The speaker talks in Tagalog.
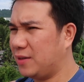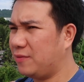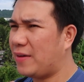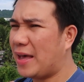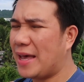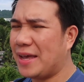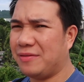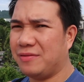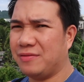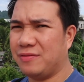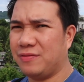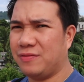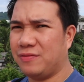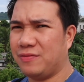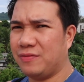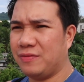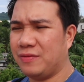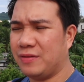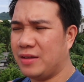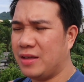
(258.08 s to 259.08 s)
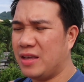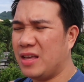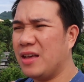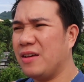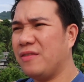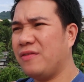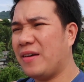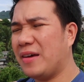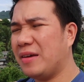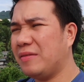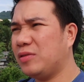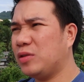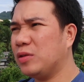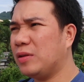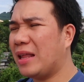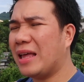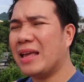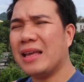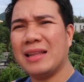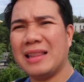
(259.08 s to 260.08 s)
5 5 to
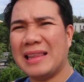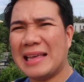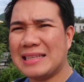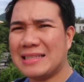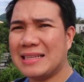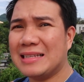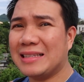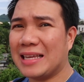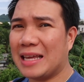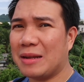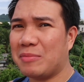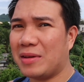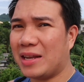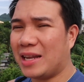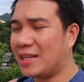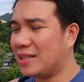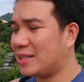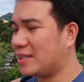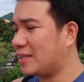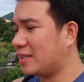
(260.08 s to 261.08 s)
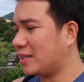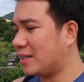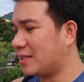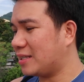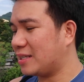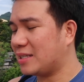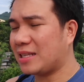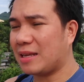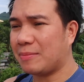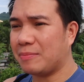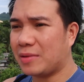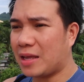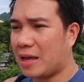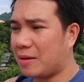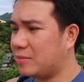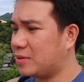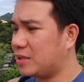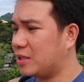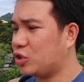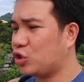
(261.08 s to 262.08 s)
less than 10 minutes kasi
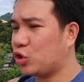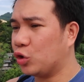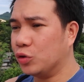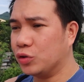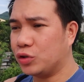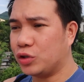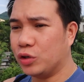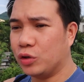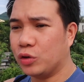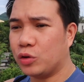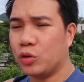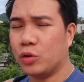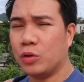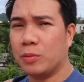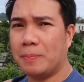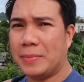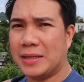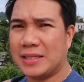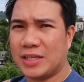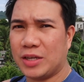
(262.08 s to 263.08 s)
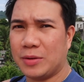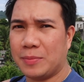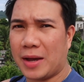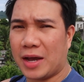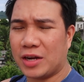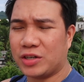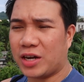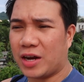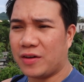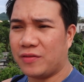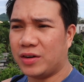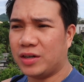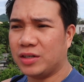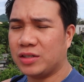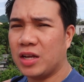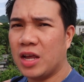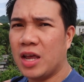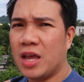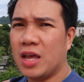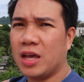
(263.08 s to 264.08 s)
sometimes it shows you kung busy yung mga drivers
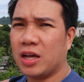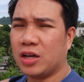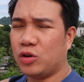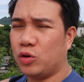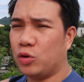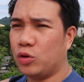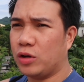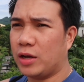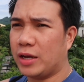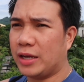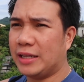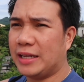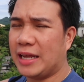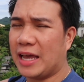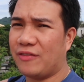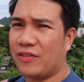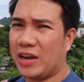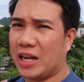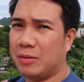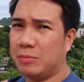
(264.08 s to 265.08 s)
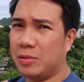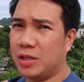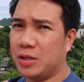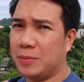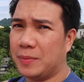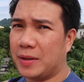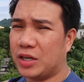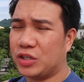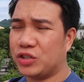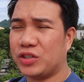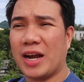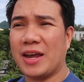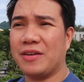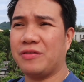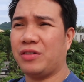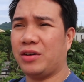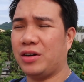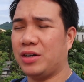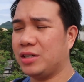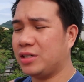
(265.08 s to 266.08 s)
kung hindi available yung mga
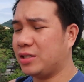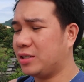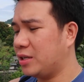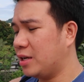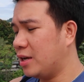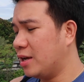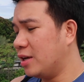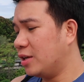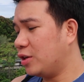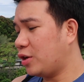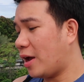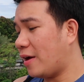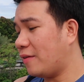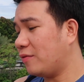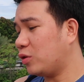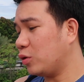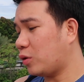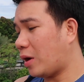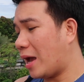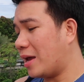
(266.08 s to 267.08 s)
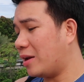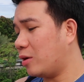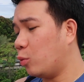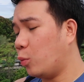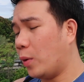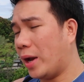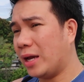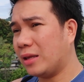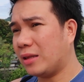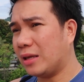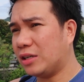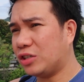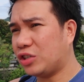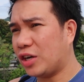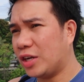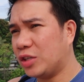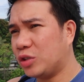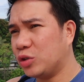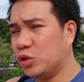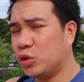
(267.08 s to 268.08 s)
drivers you have to kind of wait and
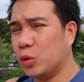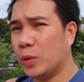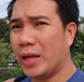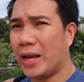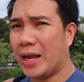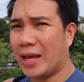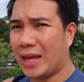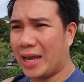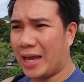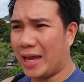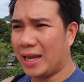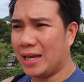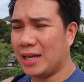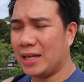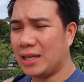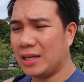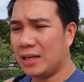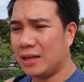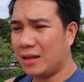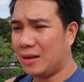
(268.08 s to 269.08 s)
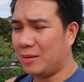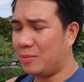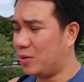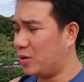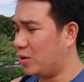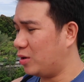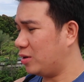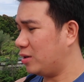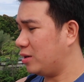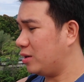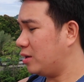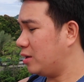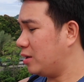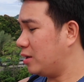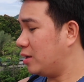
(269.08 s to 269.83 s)
try to do it again alam mo yun